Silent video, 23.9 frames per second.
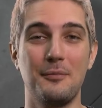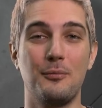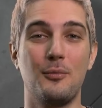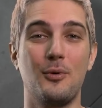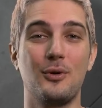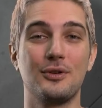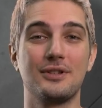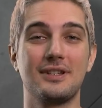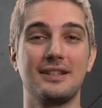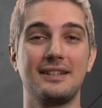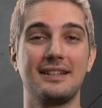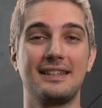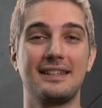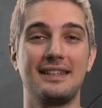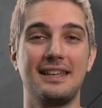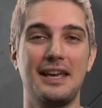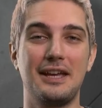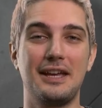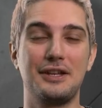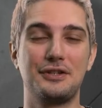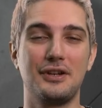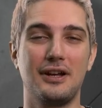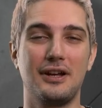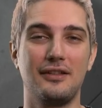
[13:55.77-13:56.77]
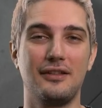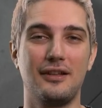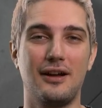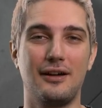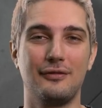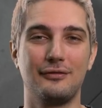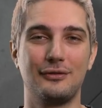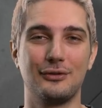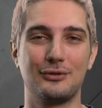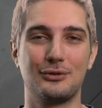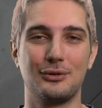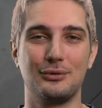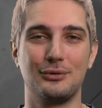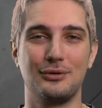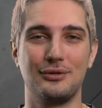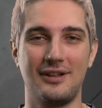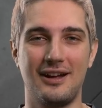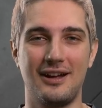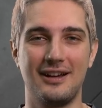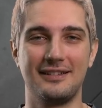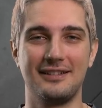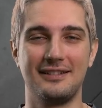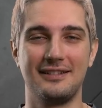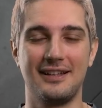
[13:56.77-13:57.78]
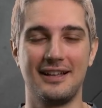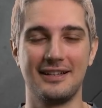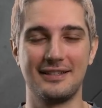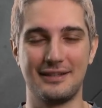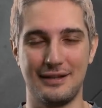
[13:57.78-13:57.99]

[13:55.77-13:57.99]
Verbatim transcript: Monza'daki heyecanlı hafta sonunun ardından